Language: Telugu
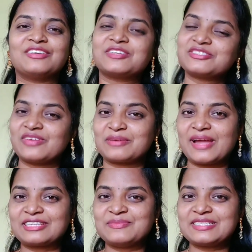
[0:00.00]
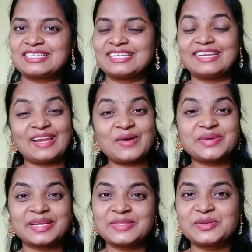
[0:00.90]
హలో ఫ్రెండ్స్ వెల్కమ్ బ్యాక్ టు మై ఛానల్ ఎలా
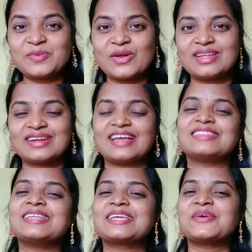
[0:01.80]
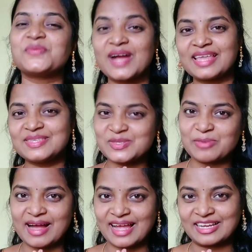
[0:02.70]
ఉన్నారు అందరూ బాగున్నారా అందరికీ ఉగాది
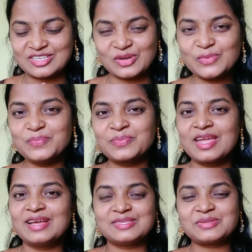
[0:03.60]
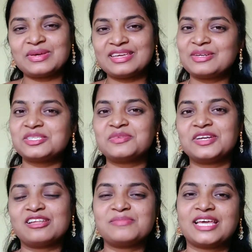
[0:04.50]
శుభాకాంక్షలు సో ఈరోజు ఈ
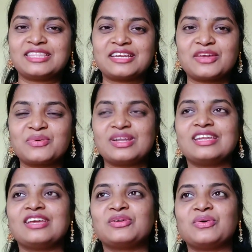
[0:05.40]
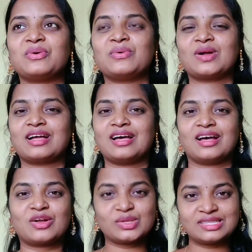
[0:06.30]
వీడియో మీ అందరికీ కూడా నేను ఒక
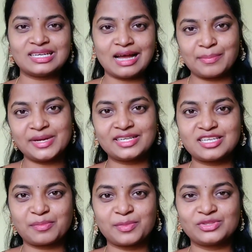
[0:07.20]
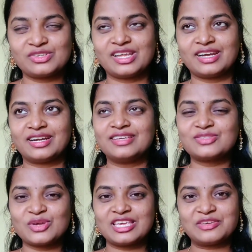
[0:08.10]
కొత్త అప్డేట్ చెప్పబోతున్నానండి
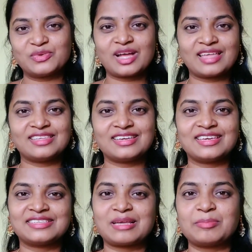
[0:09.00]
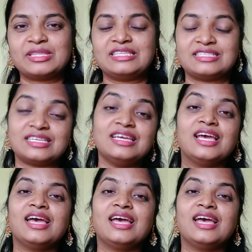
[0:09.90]
సో ఈ ఉగాదికి సంబంధించి